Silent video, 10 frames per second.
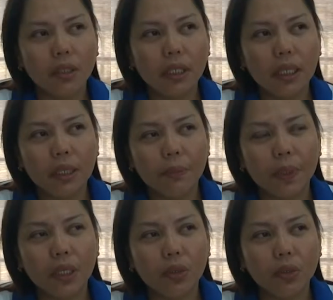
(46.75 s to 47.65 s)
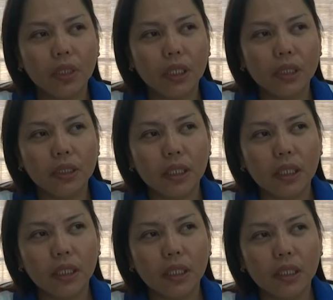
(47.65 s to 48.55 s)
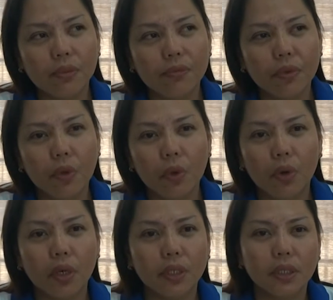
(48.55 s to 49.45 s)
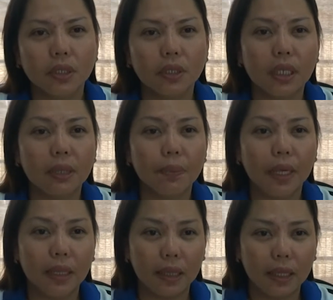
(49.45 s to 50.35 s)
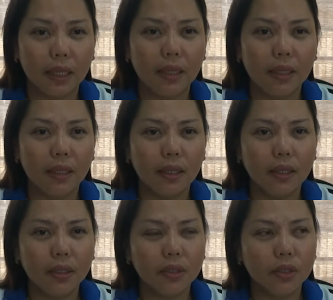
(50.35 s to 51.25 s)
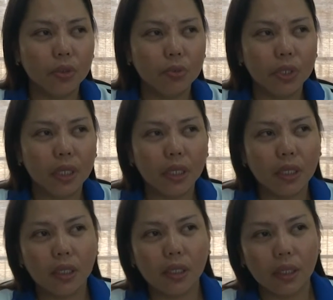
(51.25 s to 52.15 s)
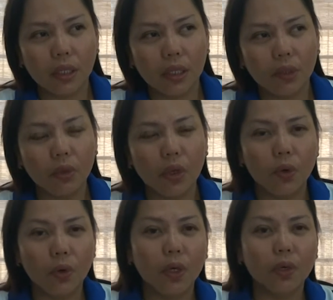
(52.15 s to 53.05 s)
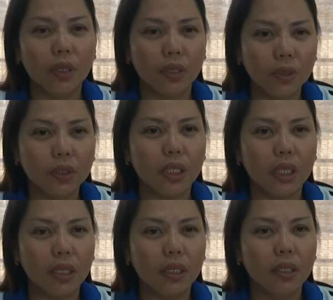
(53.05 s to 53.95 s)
dili pagyod ang tanang floors na repainted. So murag kanang hugaw-hugaw na gyud siya.